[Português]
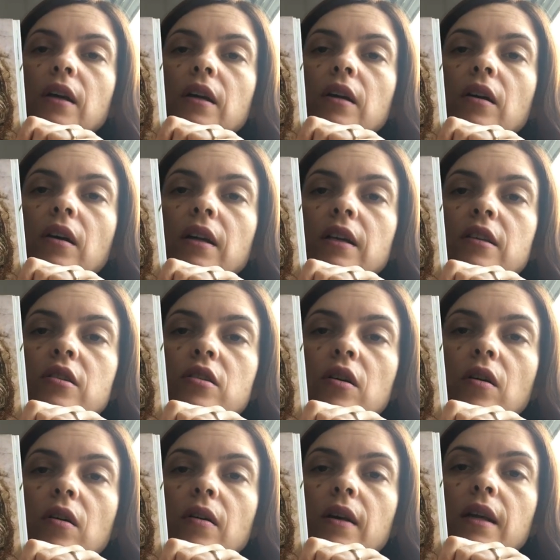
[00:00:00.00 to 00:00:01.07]
E olha
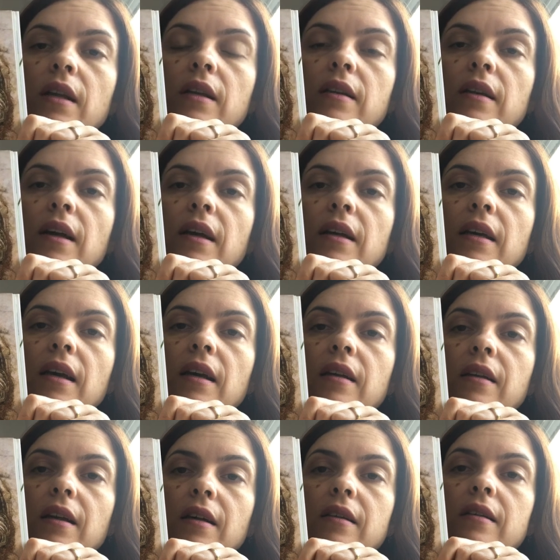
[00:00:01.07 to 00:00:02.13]
só, ele está aqui
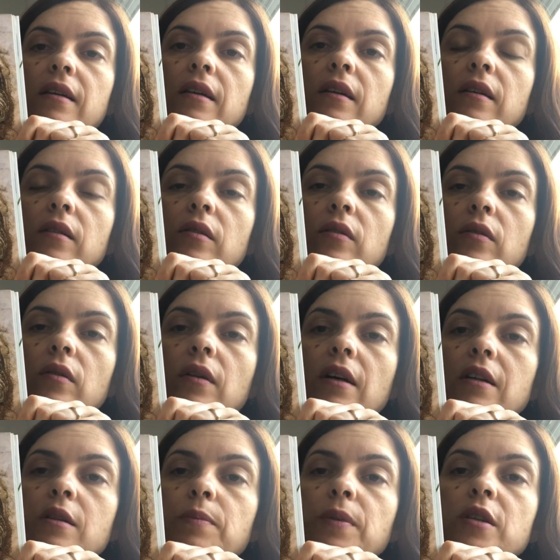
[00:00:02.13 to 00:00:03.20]
retratando
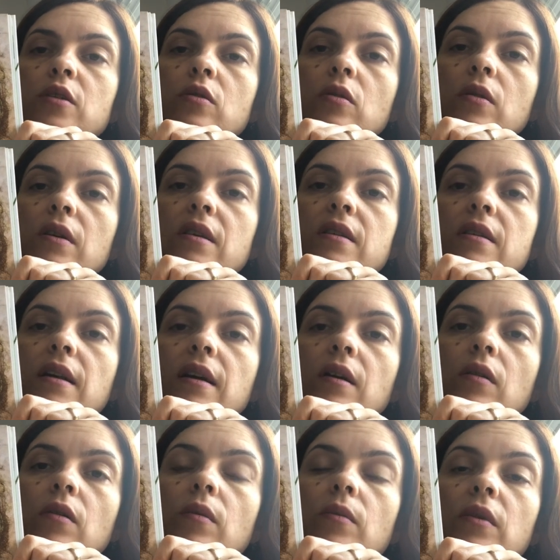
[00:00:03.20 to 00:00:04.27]
as pessoas, né,
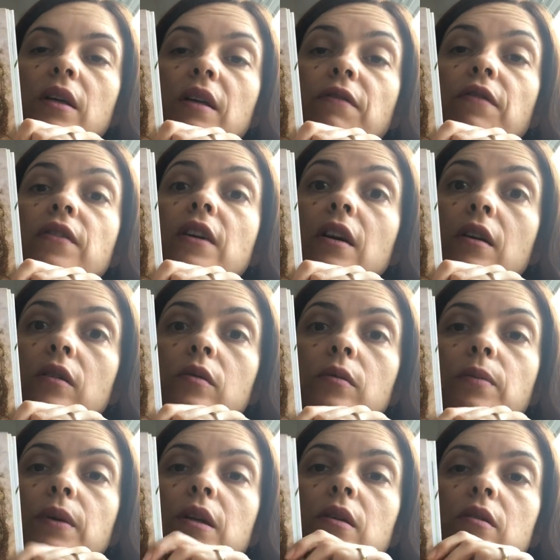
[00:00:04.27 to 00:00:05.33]
como que ficam num
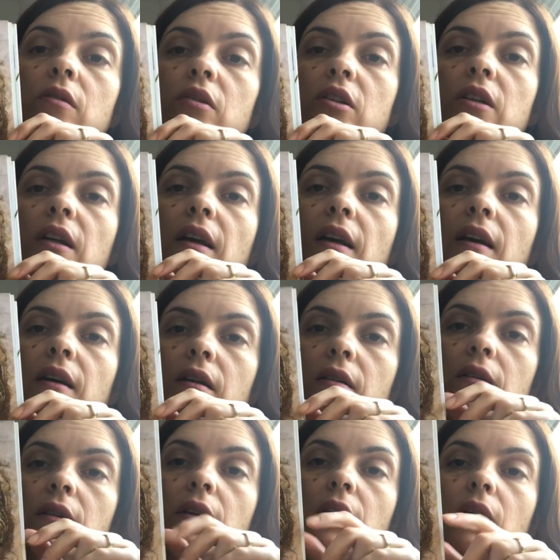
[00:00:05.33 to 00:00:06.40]
período de guerra.